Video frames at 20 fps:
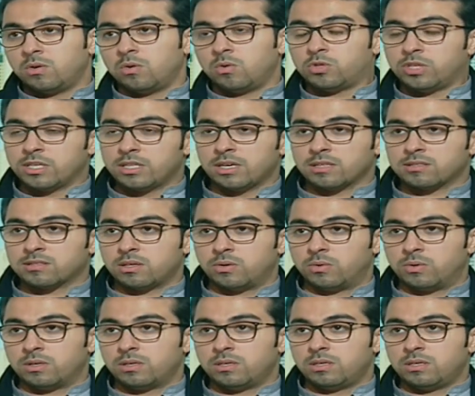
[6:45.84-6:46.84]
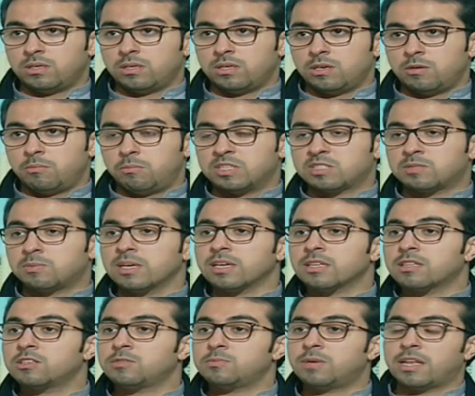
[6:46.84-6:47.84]
وتقدر تصور بس ما
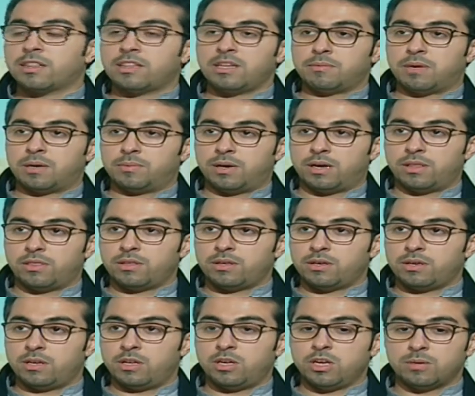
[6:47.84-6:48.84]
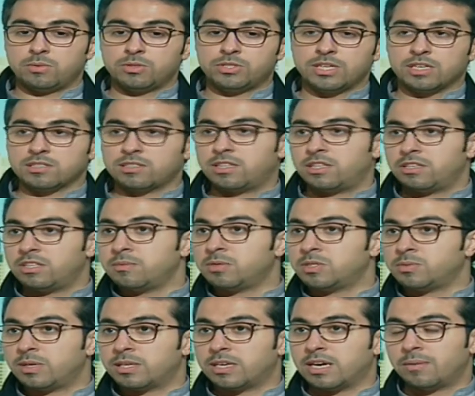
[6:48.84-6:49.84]
قدرت تجمع الاثنين مع بعض اليوم الشخص اذا
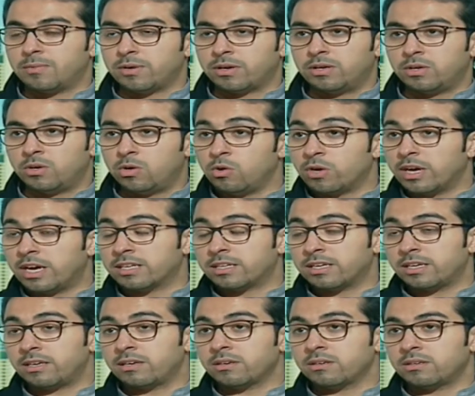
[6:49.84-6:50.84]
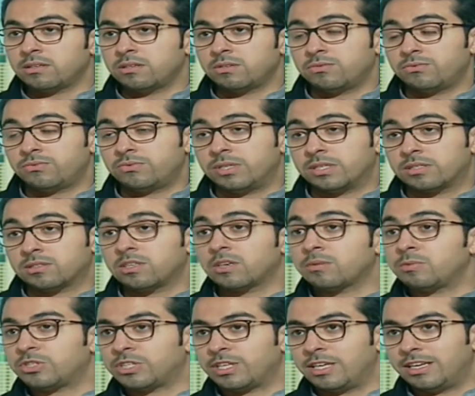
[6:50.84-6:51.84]
اندمج بالكاميرا وهو قاعد يطير
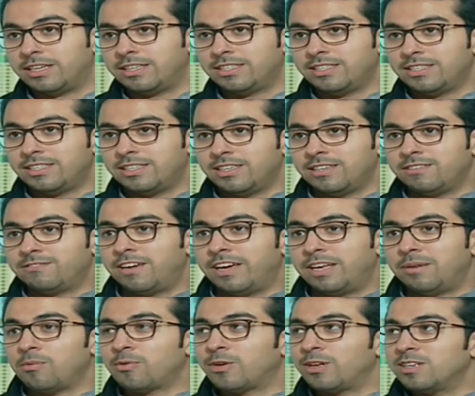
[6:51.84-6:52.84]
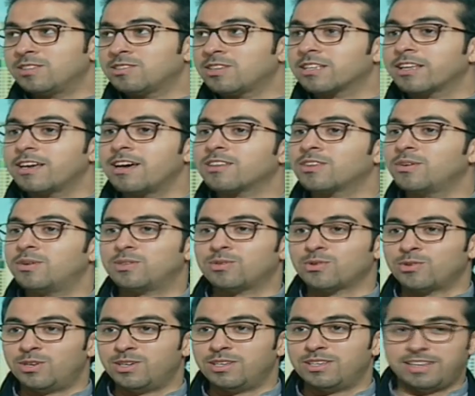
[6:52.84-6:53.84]
فتصير مشكله فيعني ممكن ينسى طيارته وين
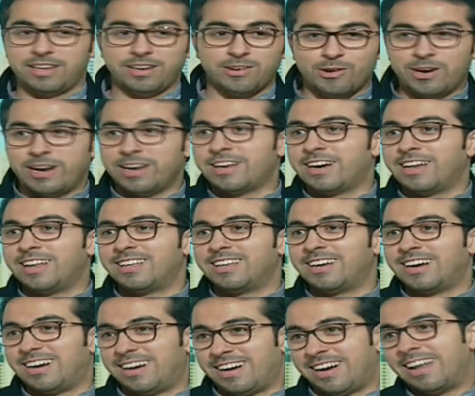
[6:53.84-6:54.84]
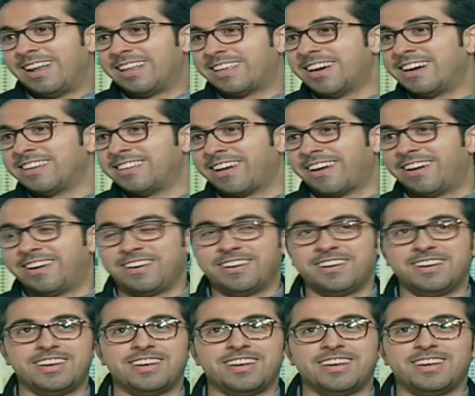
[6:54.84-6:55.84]
تروح لانه هو عينه على فعلا. على الكادر فعلا.
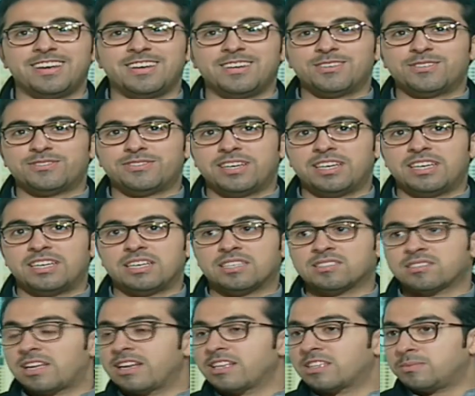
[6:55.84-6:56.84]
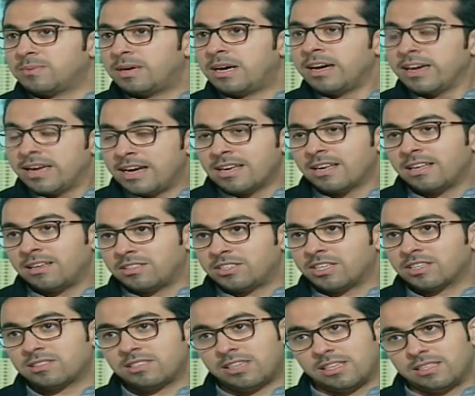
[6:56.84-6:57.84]
يعني فعلا صح. فحصلت معي انا
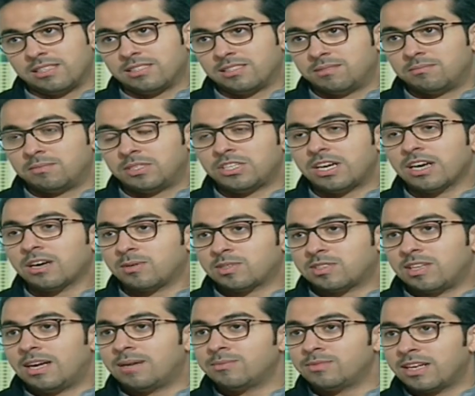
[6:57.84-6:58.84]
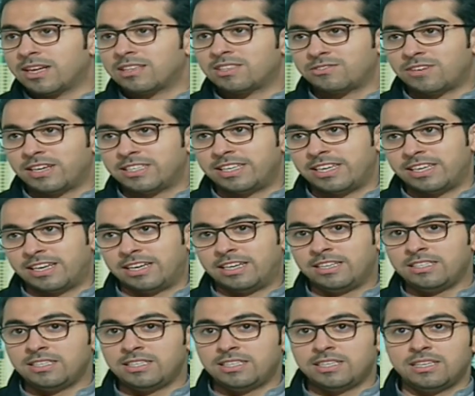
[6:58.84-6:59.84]
شخصيا مشاكل بس الحمد لله
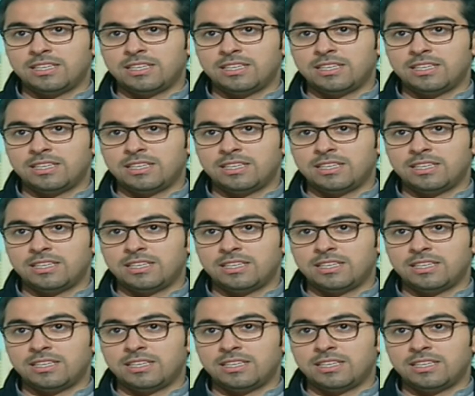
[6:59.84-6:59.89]
تفاديناها